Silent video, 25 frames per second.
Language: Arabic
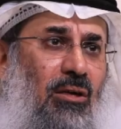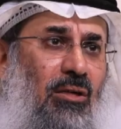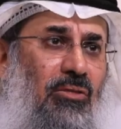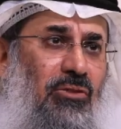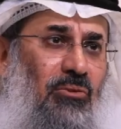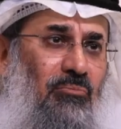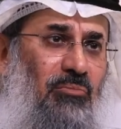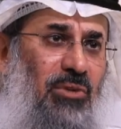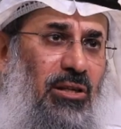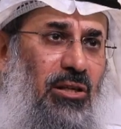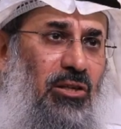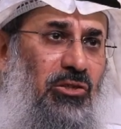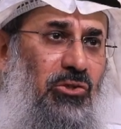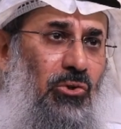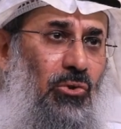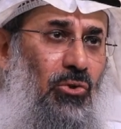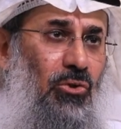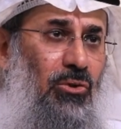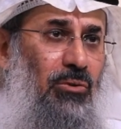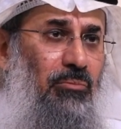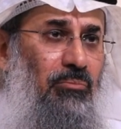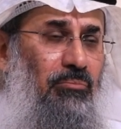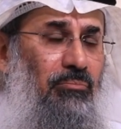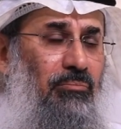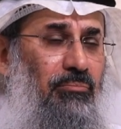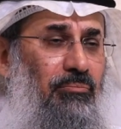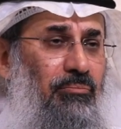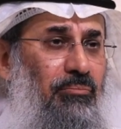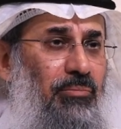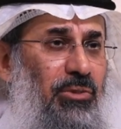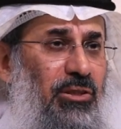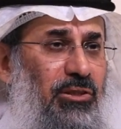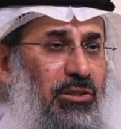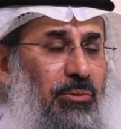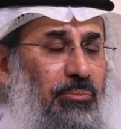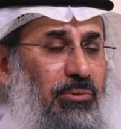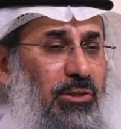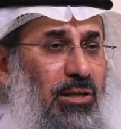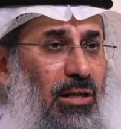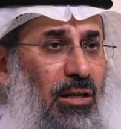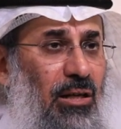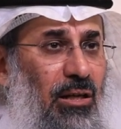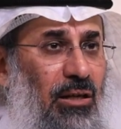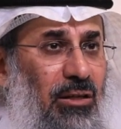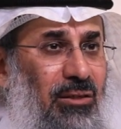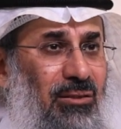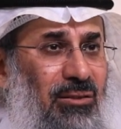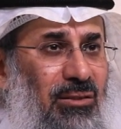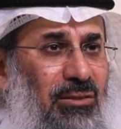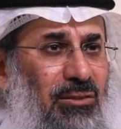ثم نشرع
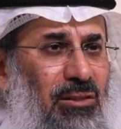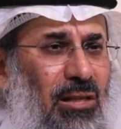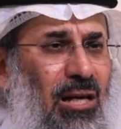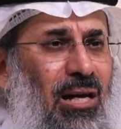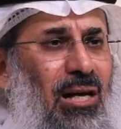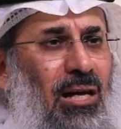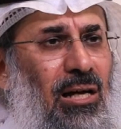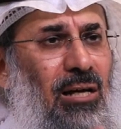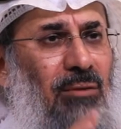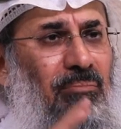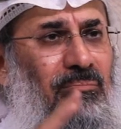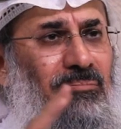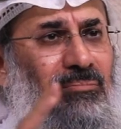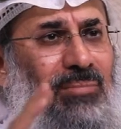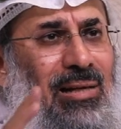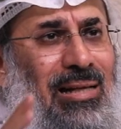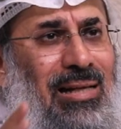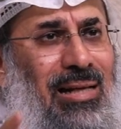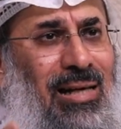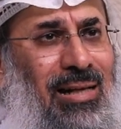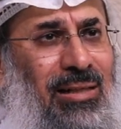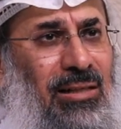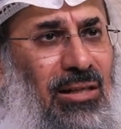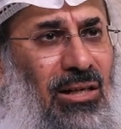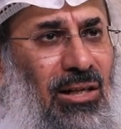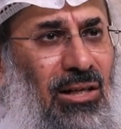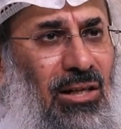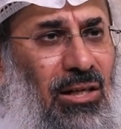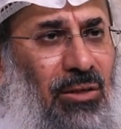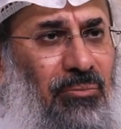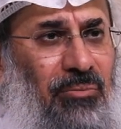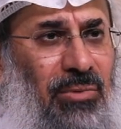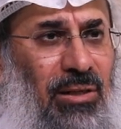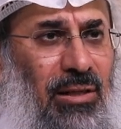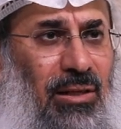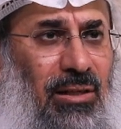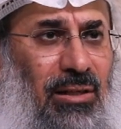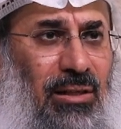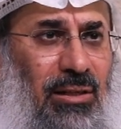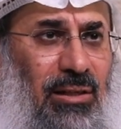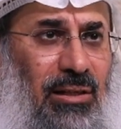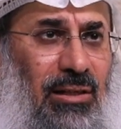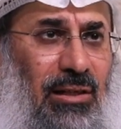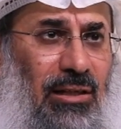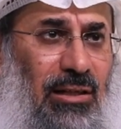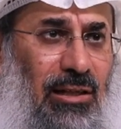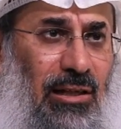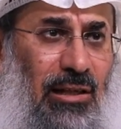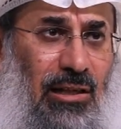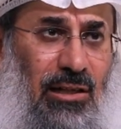بتبيان اهم الاحكام
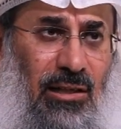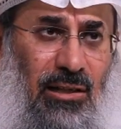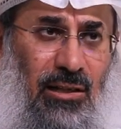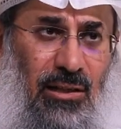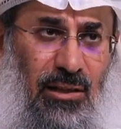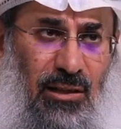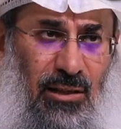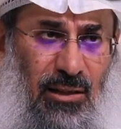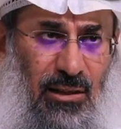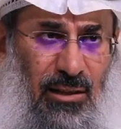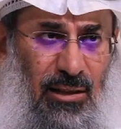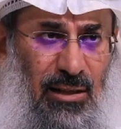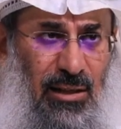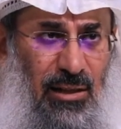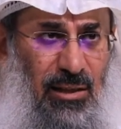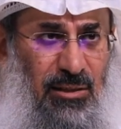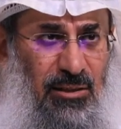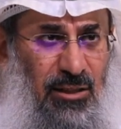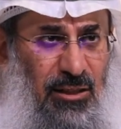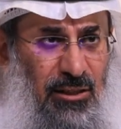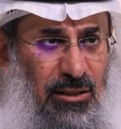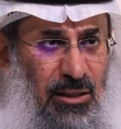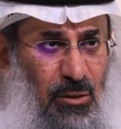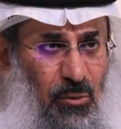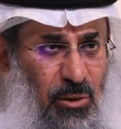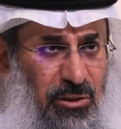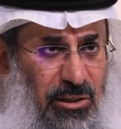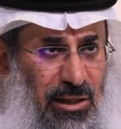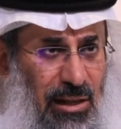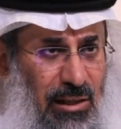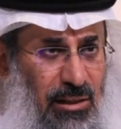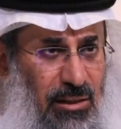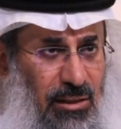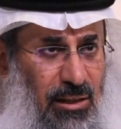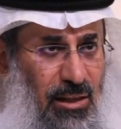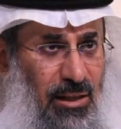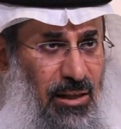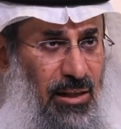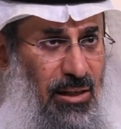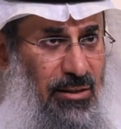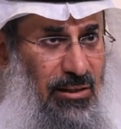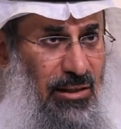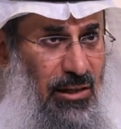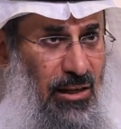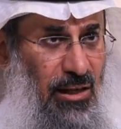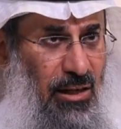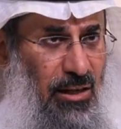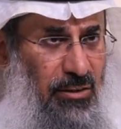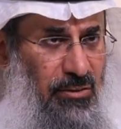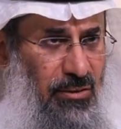آه، التي احتوت عليها هذه
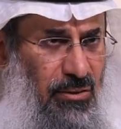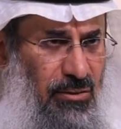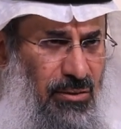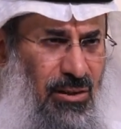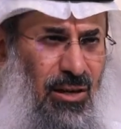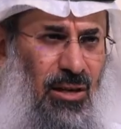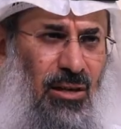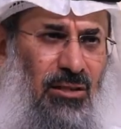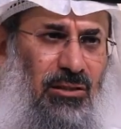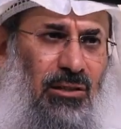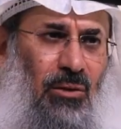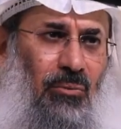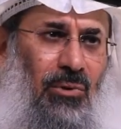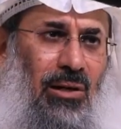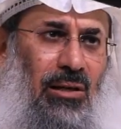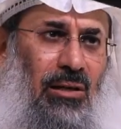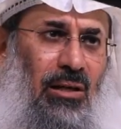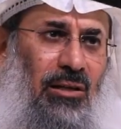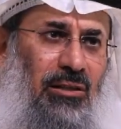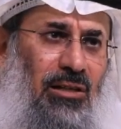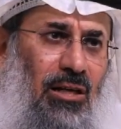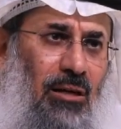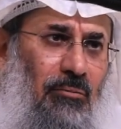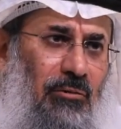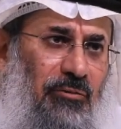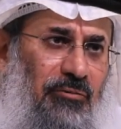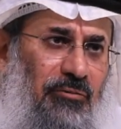الاحاديث سواء الاحكام